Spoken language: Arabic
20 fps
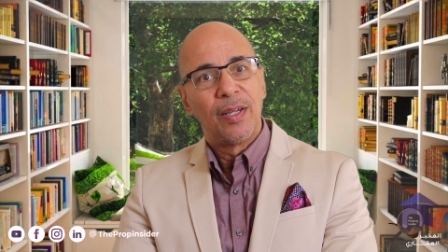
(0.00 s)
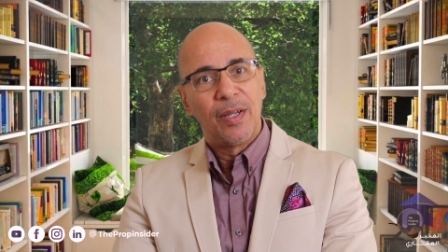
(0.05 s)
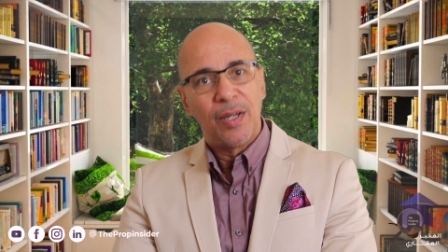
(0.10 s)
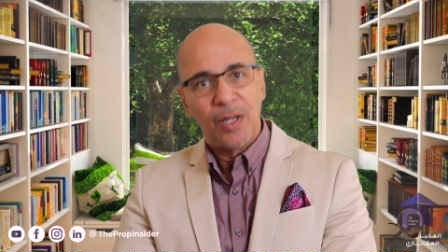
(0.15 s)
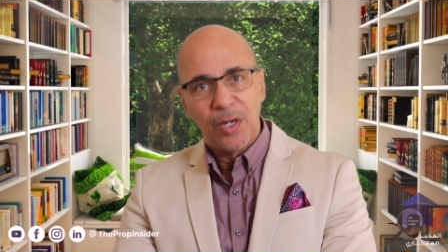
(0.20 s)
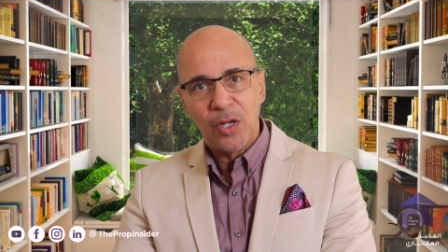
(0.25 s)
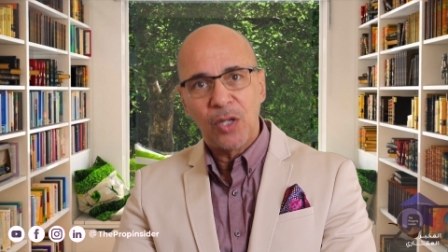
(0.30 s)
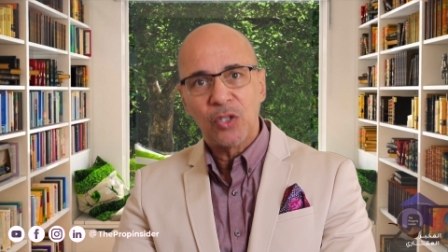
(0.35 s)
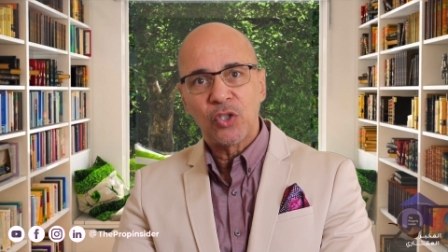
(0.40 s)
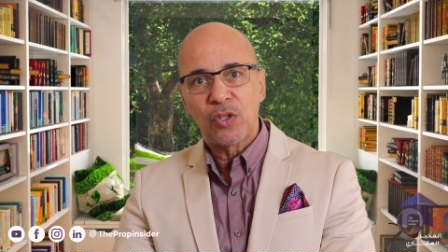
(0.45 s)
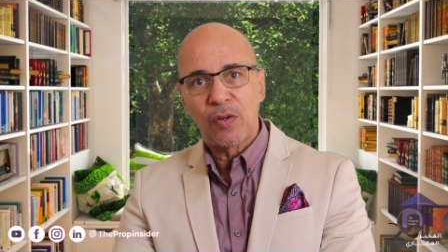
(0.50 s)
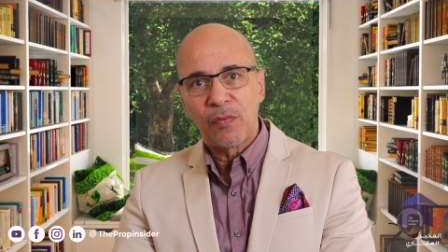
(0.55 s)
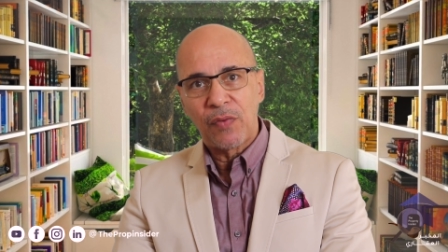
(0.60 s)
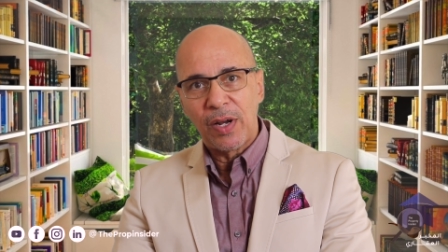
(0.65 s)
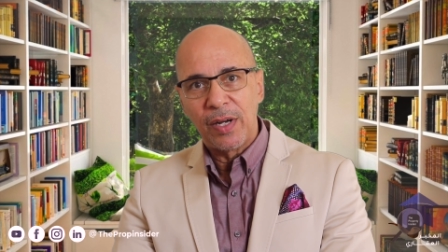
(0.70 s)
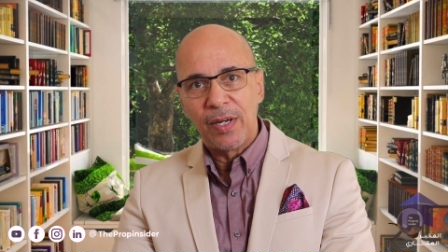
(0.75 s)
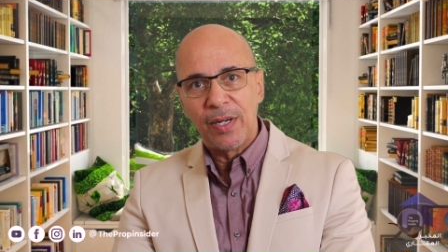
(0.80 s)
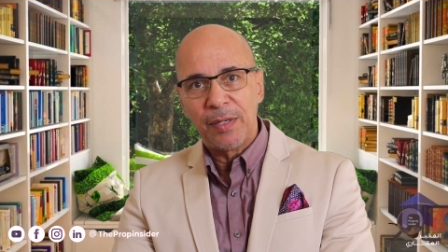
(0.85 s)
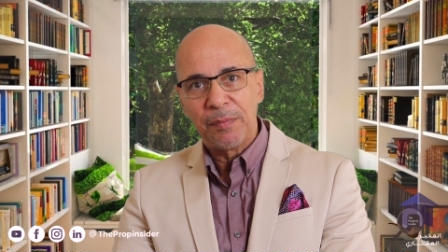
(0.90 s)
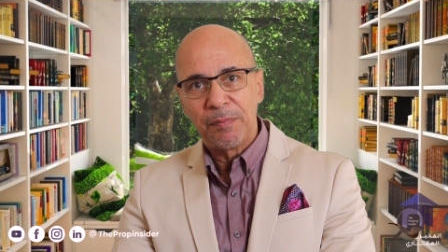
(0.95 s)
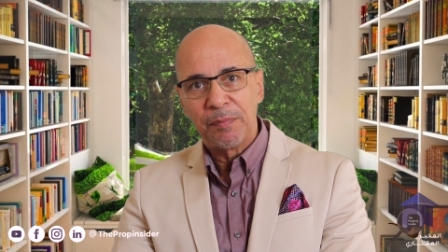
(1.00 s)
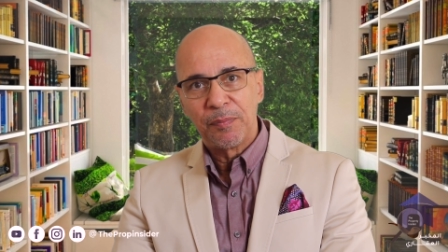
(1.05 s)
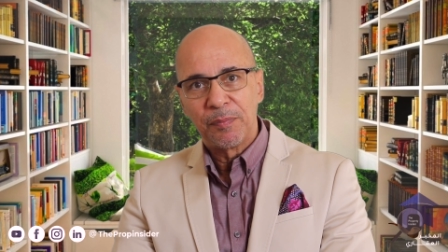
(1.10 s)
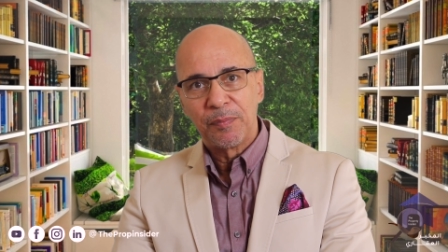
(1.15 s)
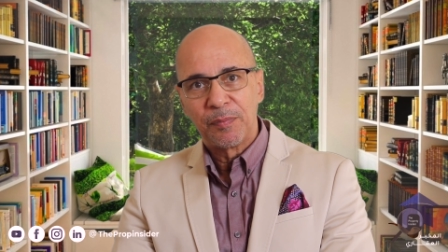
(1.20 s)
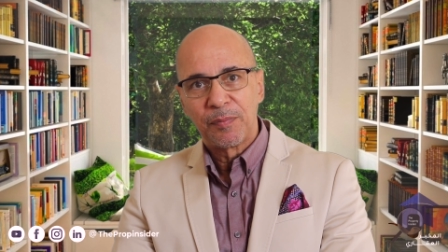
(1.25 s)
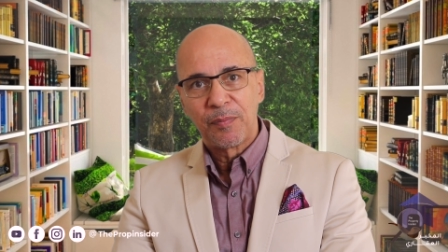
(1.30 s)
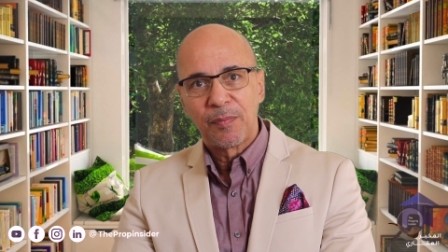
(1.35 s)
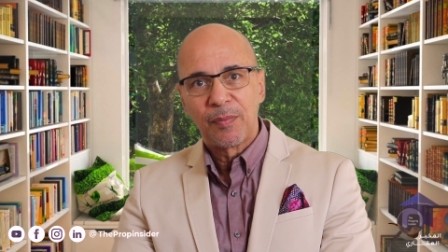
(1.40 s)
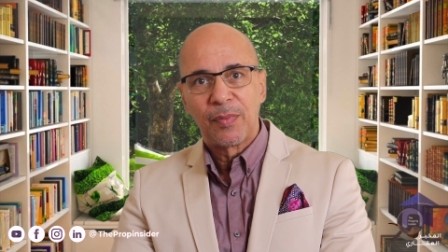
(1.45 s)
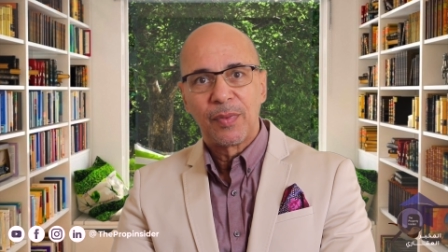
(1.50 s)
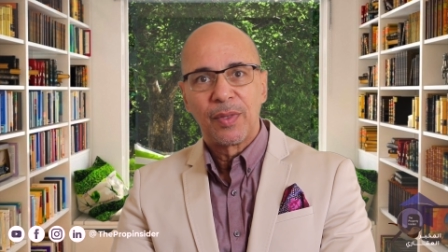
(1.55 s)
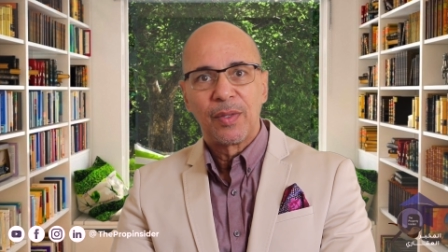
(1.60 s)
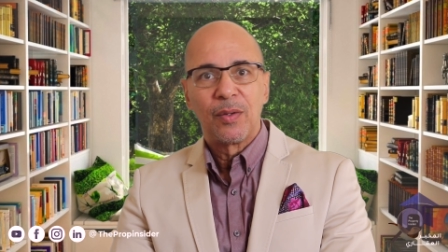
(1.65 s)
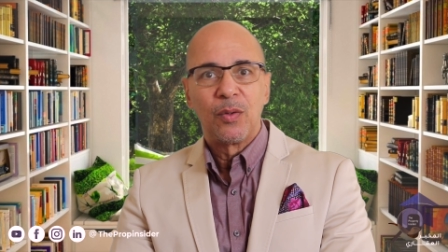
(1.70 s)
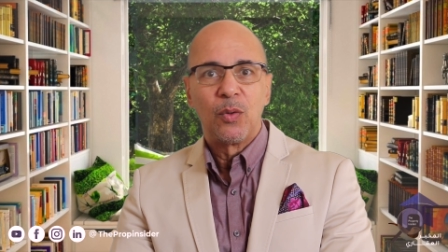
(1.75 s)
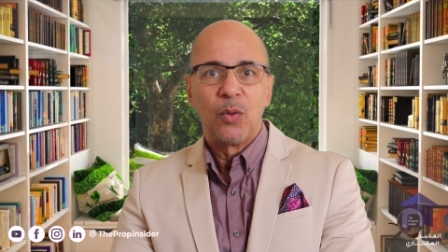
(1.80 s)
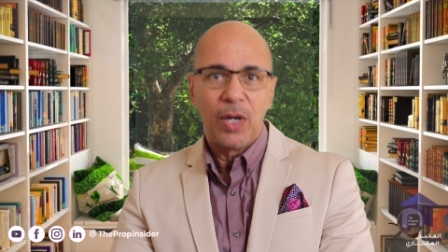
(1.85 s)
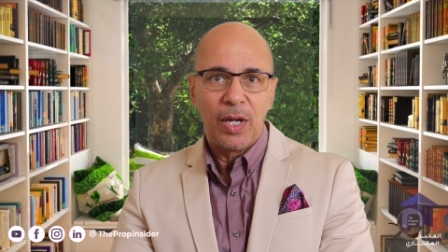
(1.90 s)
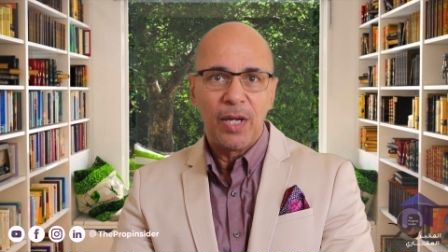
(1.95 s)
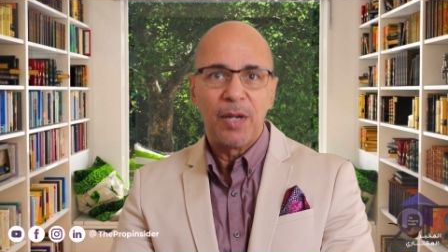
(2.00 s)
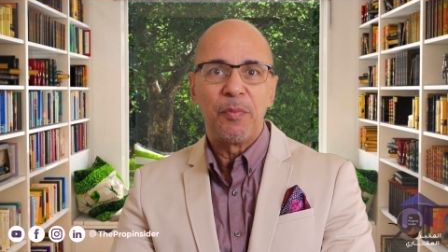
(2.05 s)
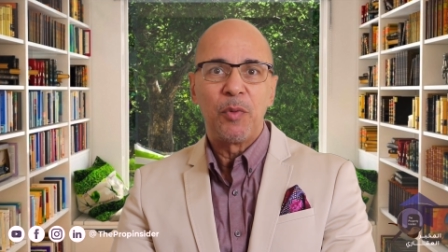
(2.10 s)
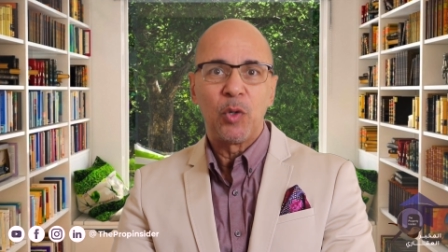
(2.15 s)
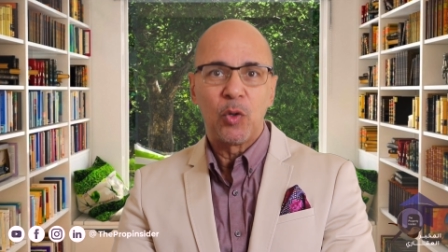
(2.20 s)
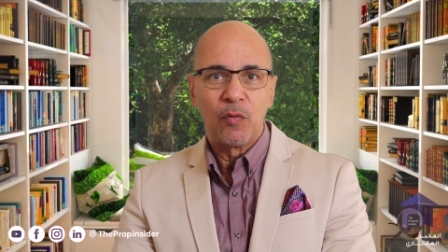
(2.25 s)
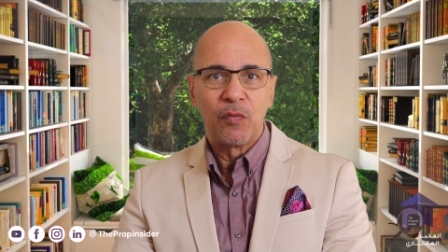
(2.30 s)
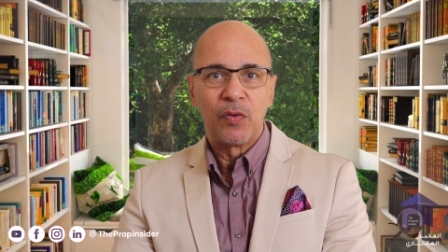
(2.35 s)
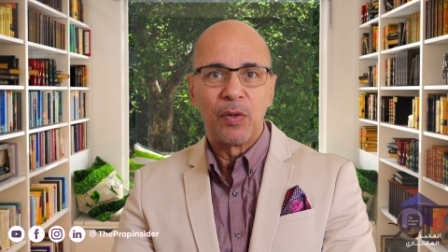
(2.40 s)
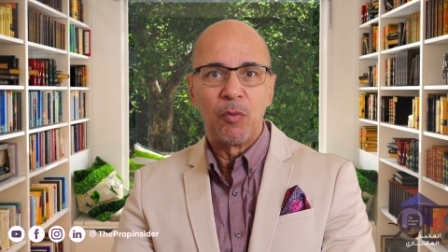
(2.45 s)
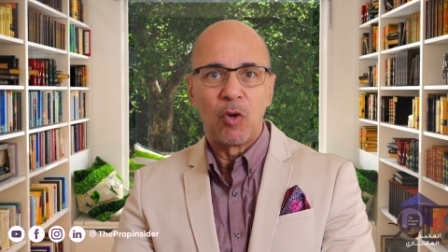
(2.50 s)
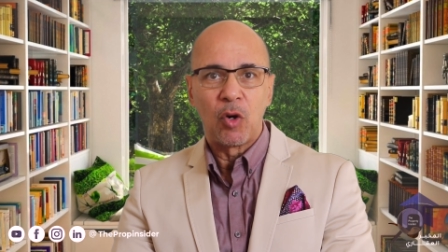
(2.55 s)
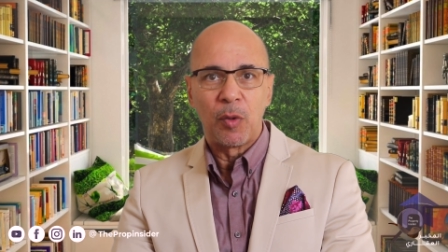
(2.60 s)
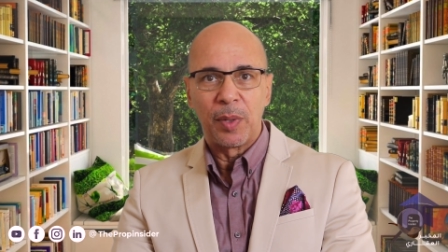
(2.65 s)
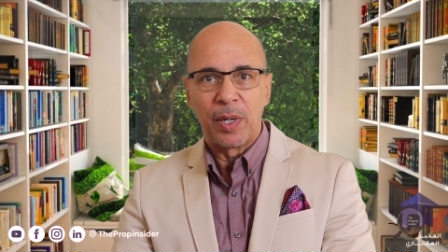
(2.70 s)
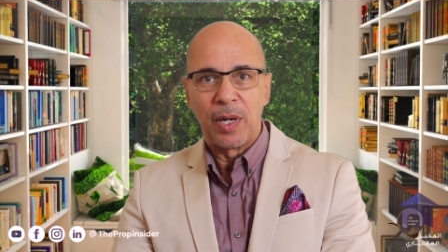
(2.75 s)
انا اشرف علام واهلا بكم في المخبر